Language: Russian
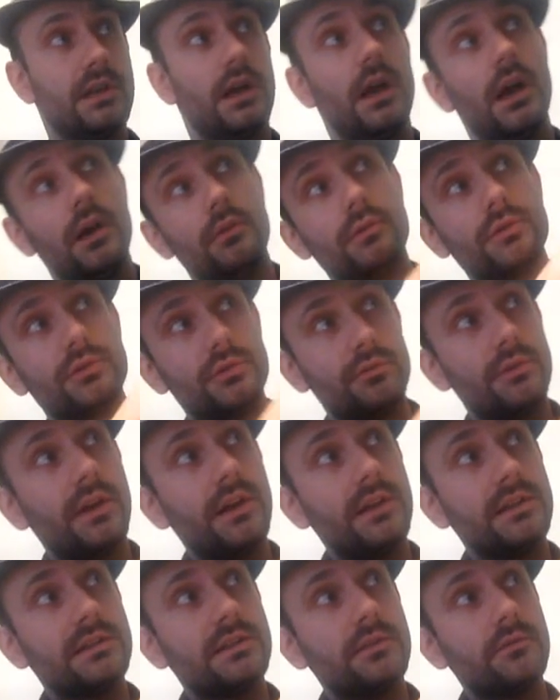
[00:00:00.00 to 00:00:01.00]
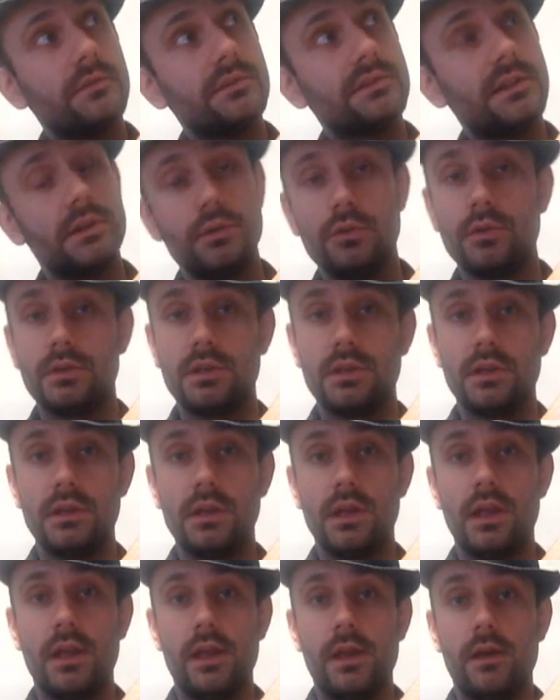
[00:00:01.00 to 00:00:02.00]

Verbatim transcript: А вот сюда, если вы зайдете,